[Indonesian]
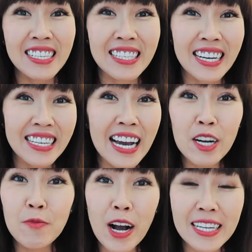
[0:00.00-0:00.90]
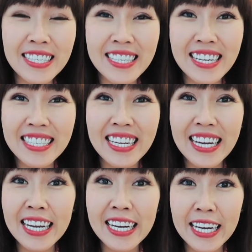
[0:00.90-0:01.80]
Jadi aku mau kasih
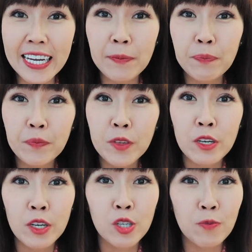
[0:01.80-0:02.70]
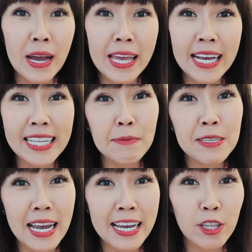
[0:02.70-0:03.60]
ciri-ciri ini supaya kita
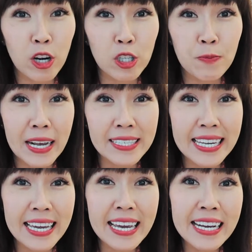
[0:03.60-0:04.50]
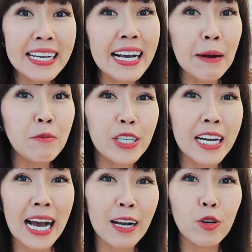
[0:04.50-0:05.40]
bisa introspeksi kamu
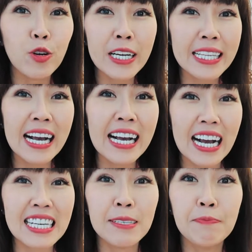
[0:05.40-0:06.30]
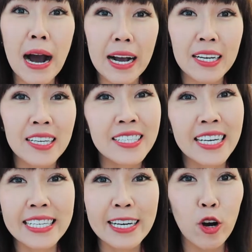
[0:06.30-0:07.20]
dan aku kita nggak kejebak
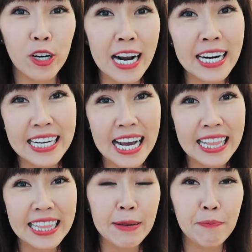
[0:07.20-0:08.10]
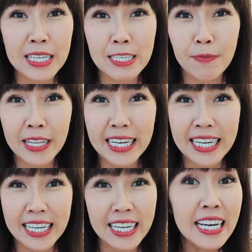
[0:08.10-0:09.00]
jadi orang dengan tipe seperti ini.